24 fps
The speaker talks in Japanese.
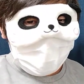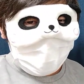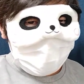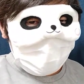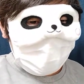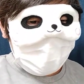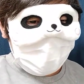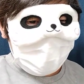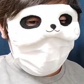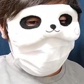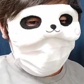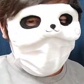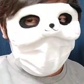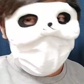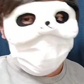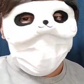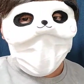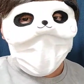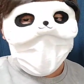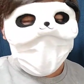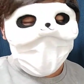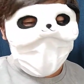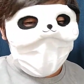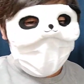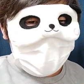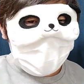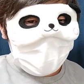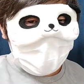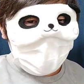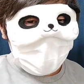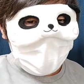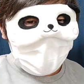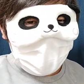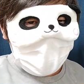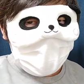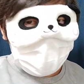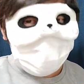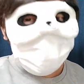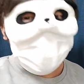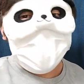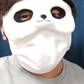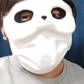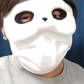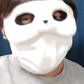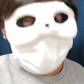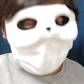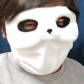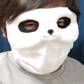えー、まあ、今まで生きてて初め
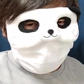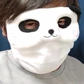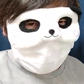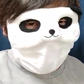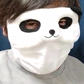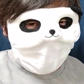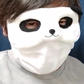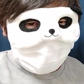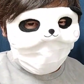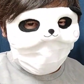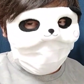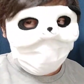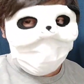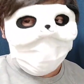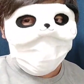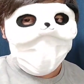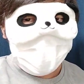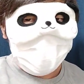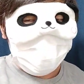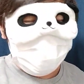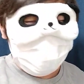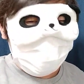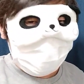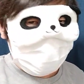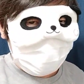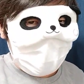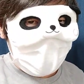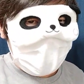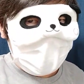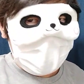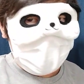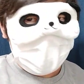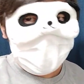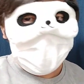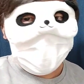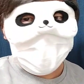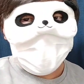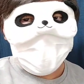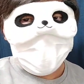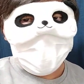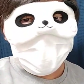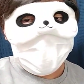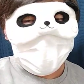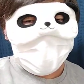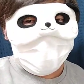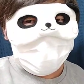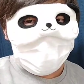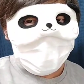て見ました。まあ、僕若いんで
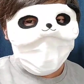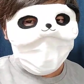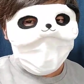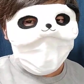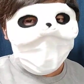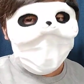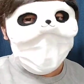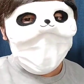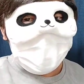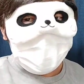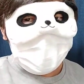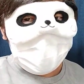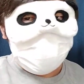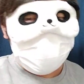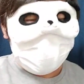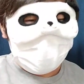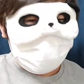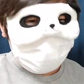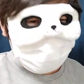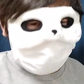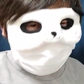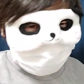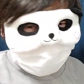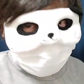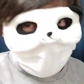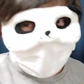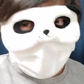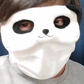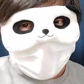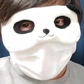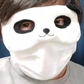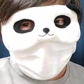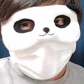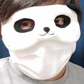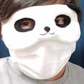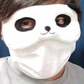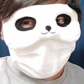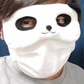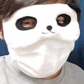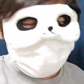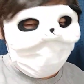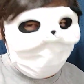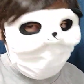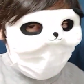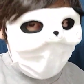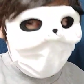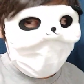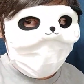ね、あの、若いんで
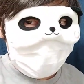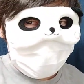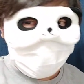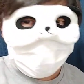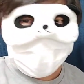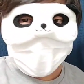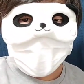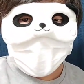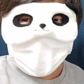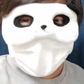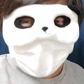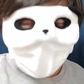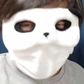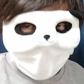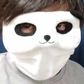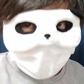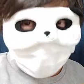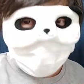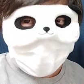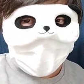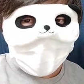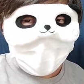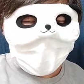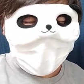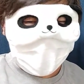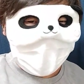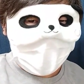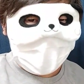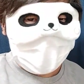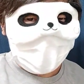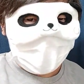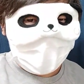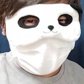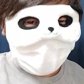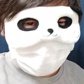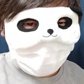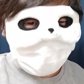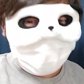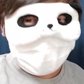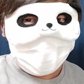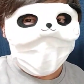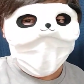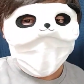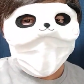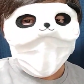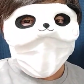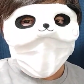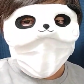こんなに商品ない、初めて見たんだけど、
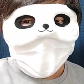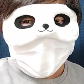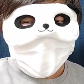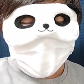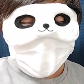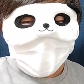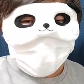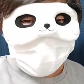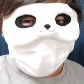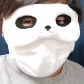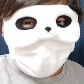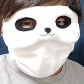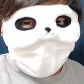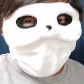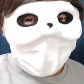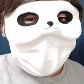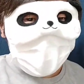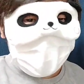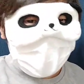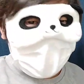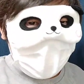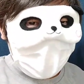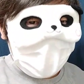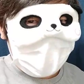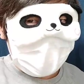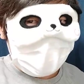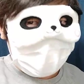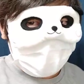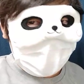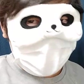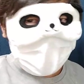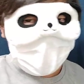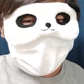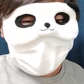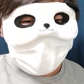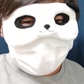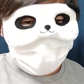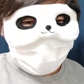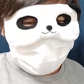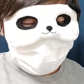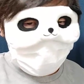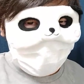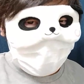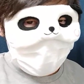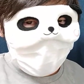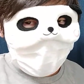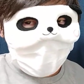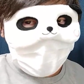すごくないですか。
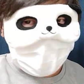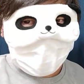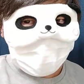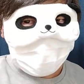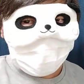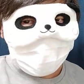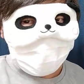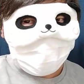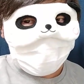もう、あの、